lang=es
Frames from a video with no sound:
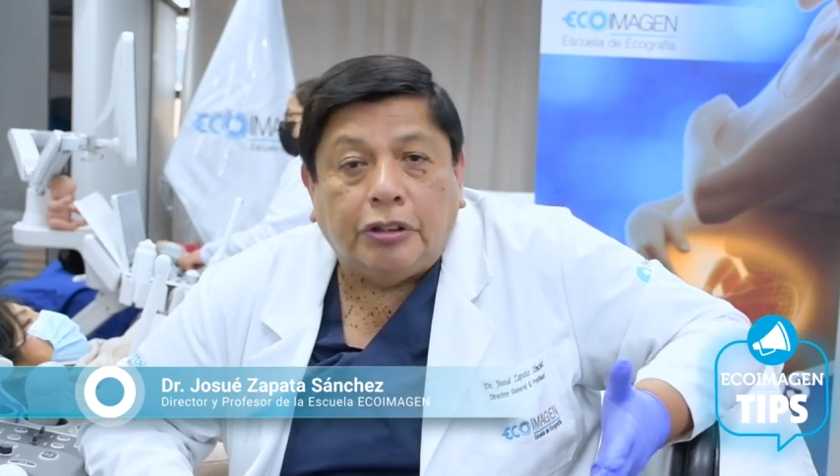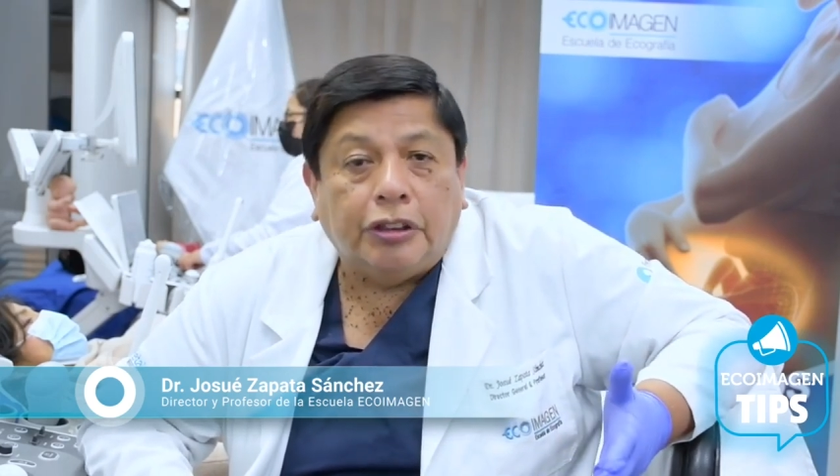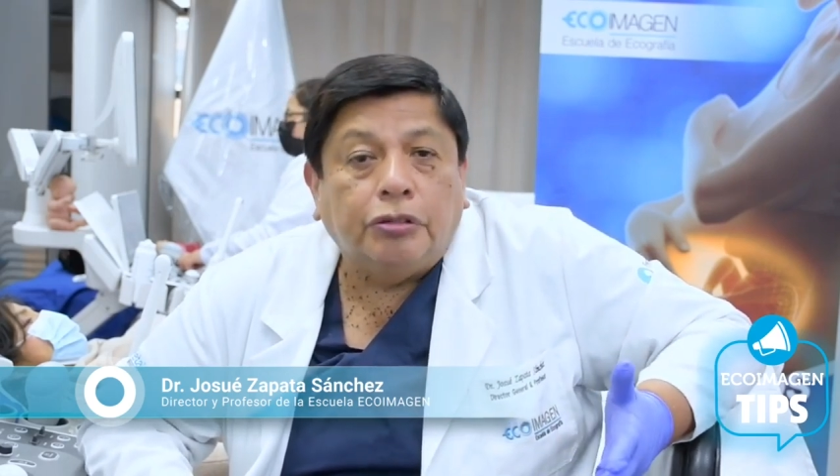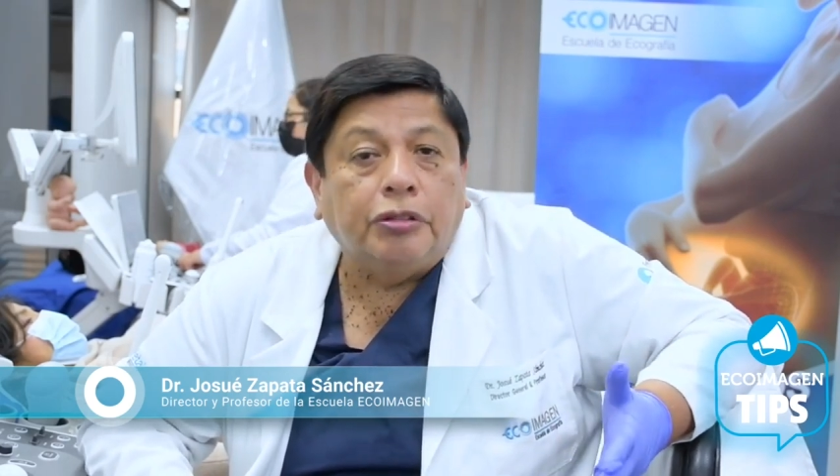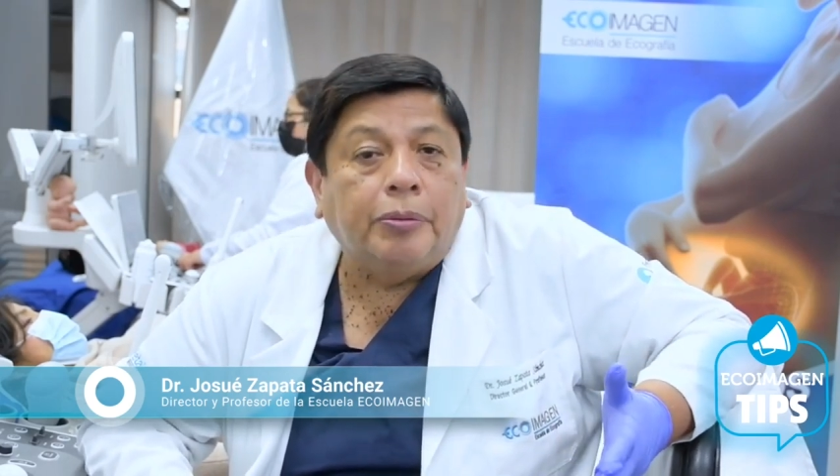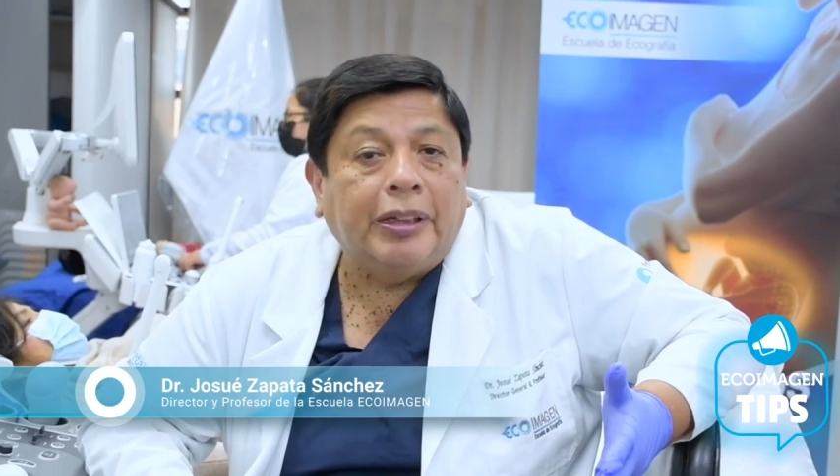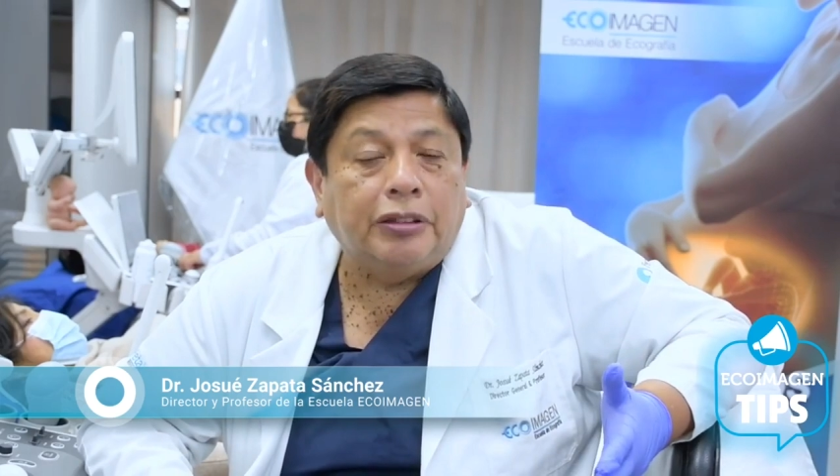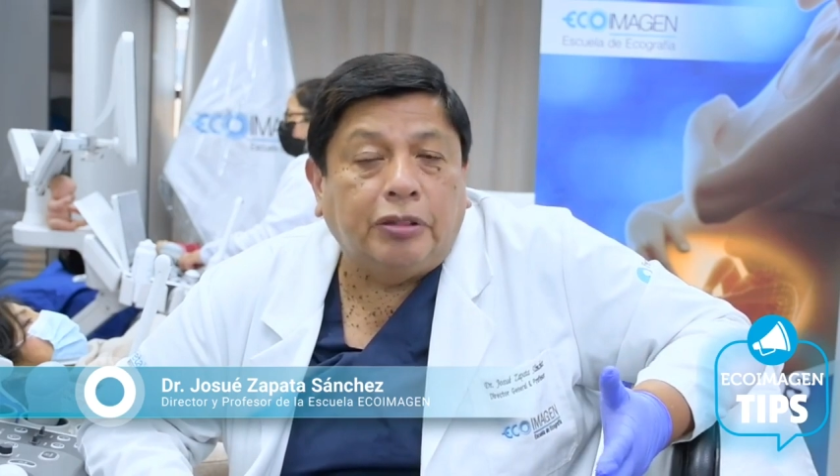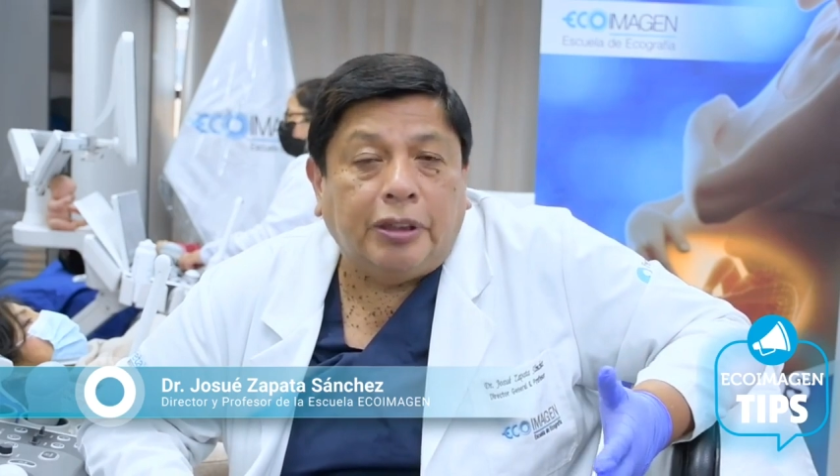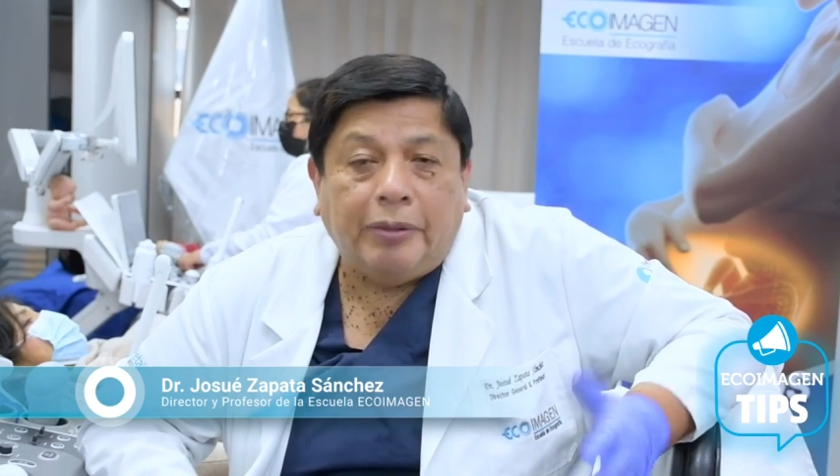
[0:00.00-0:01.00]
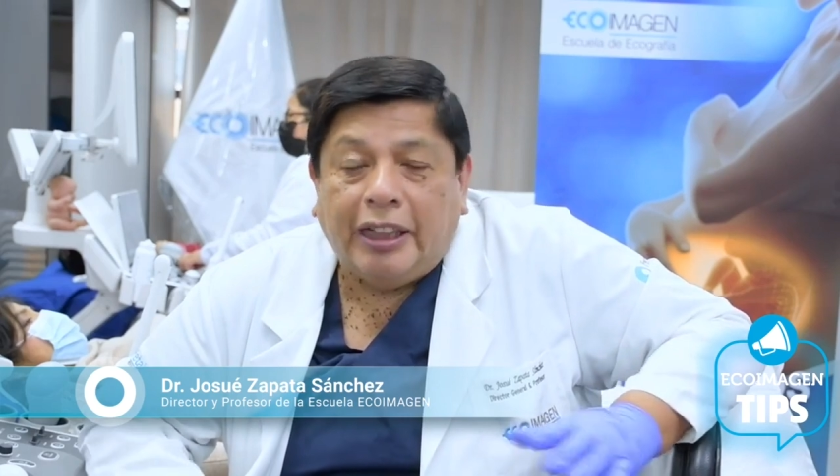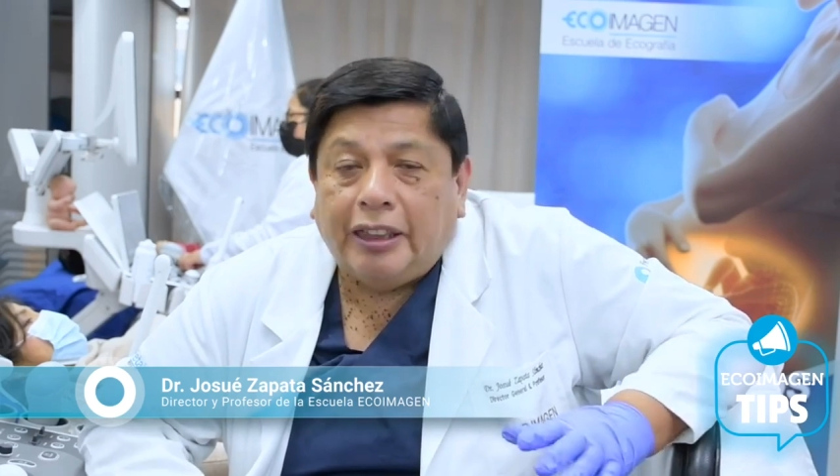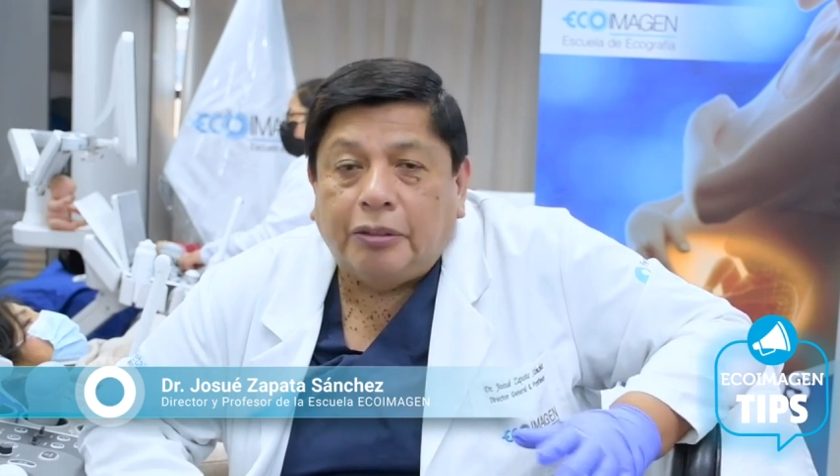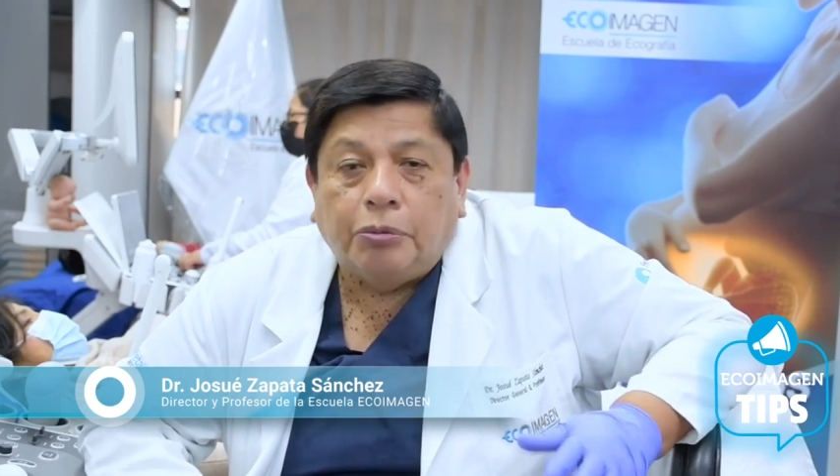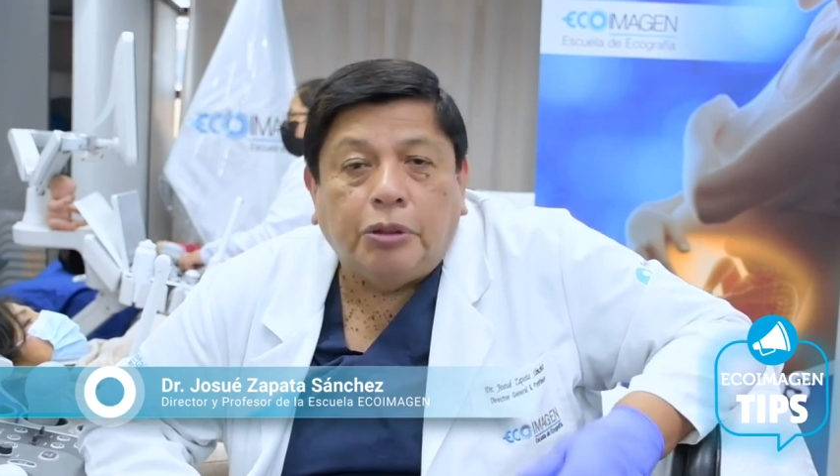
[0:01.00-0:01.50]
tienes un embarazo
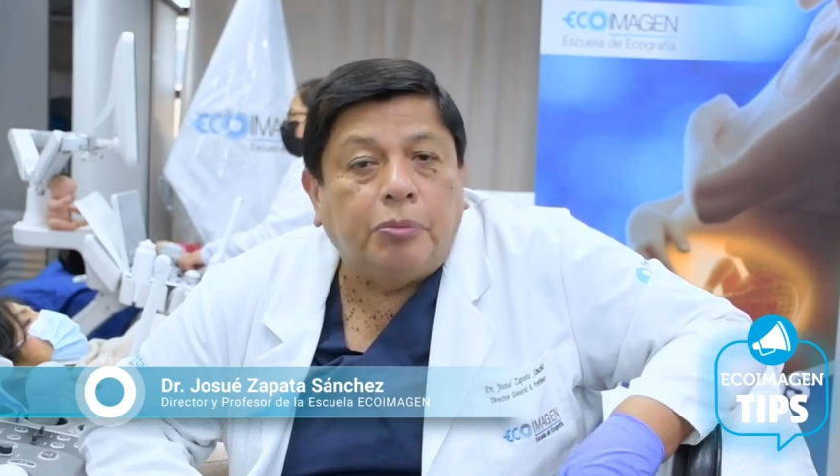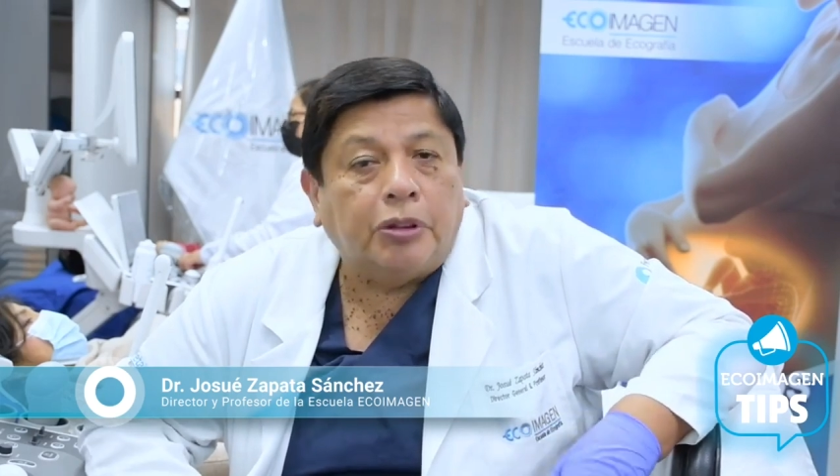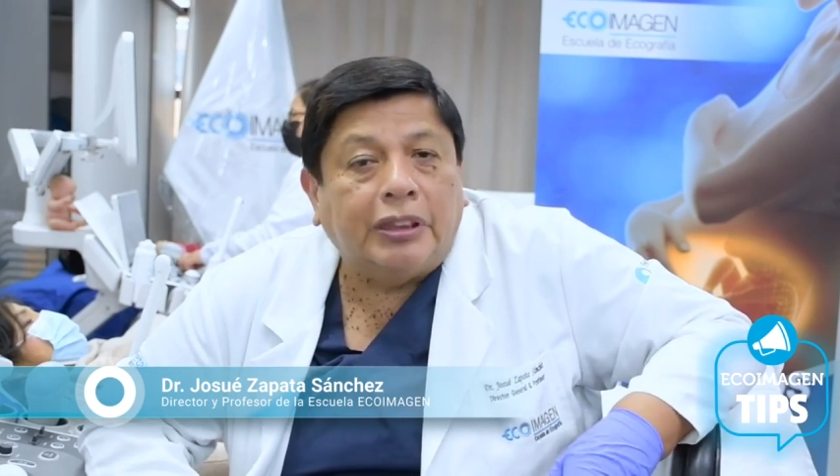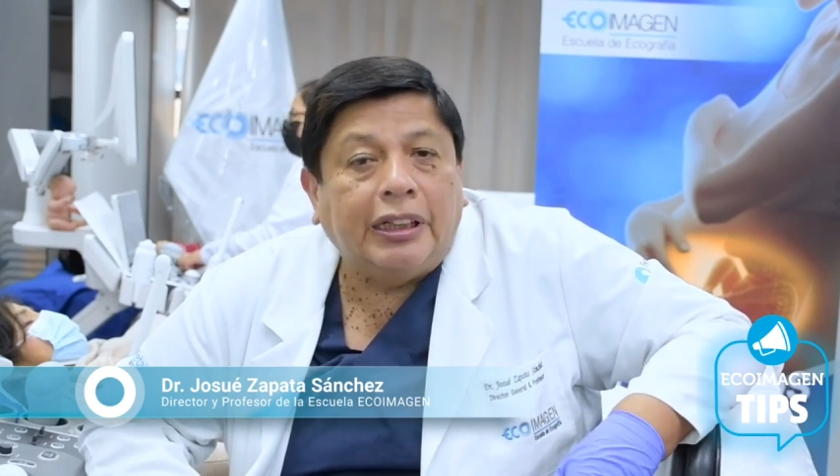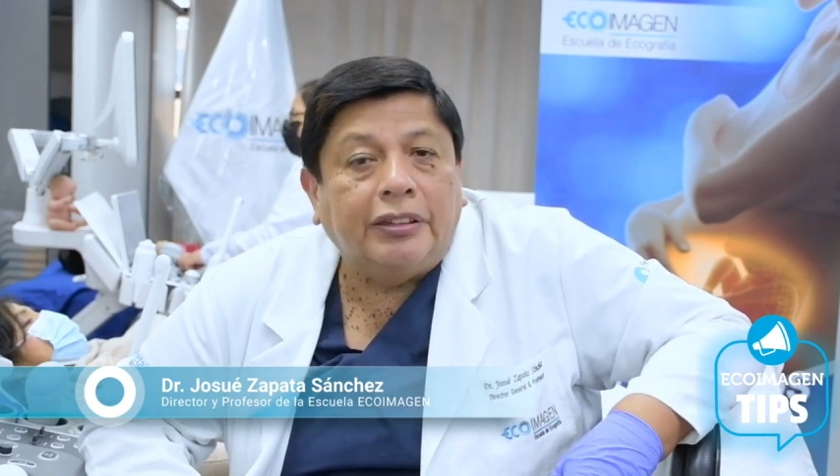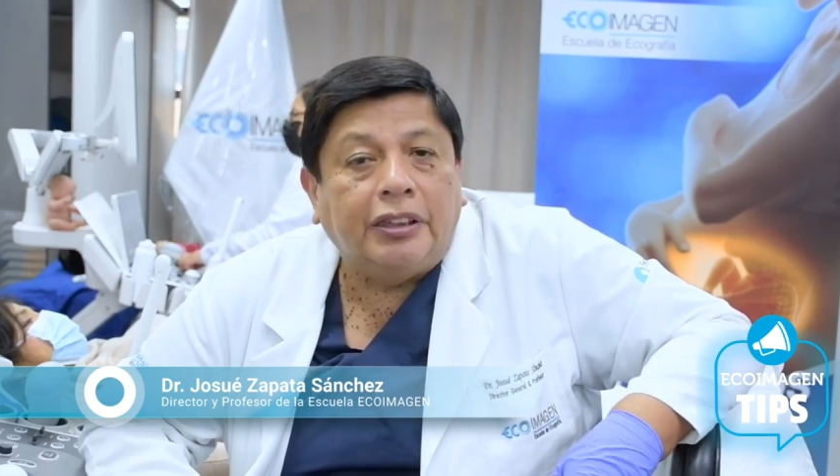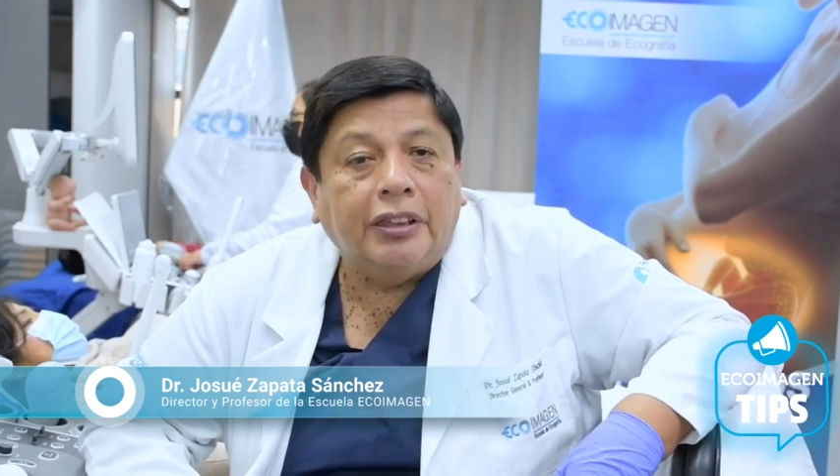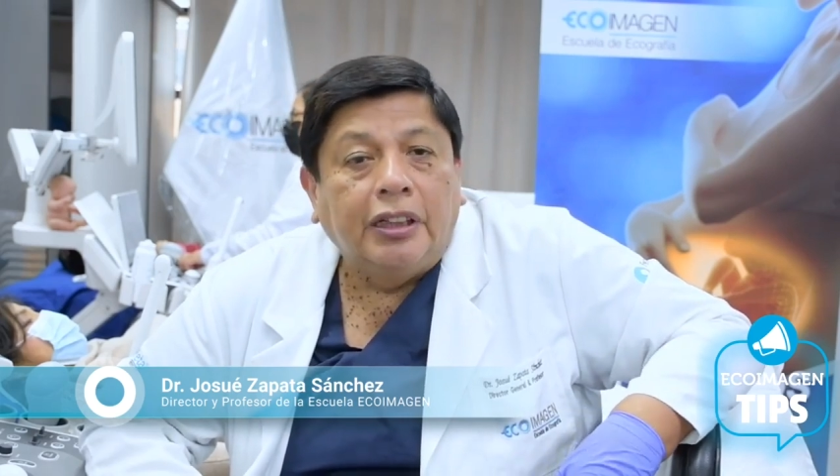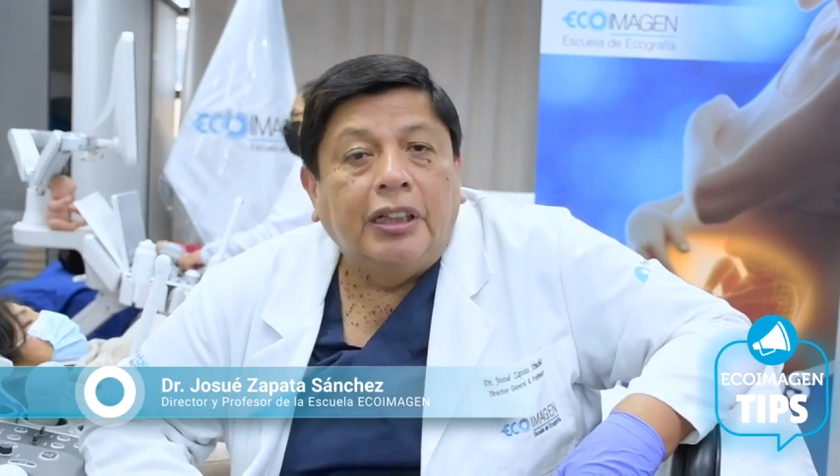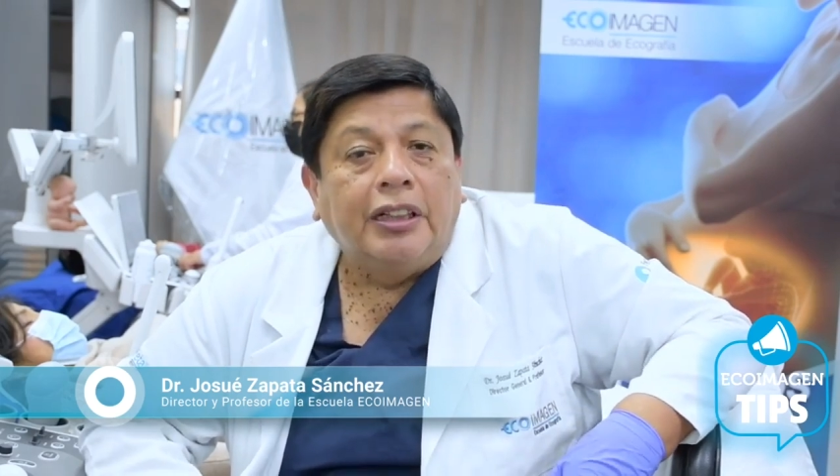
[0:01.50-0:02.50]
gemelar, es muy importante,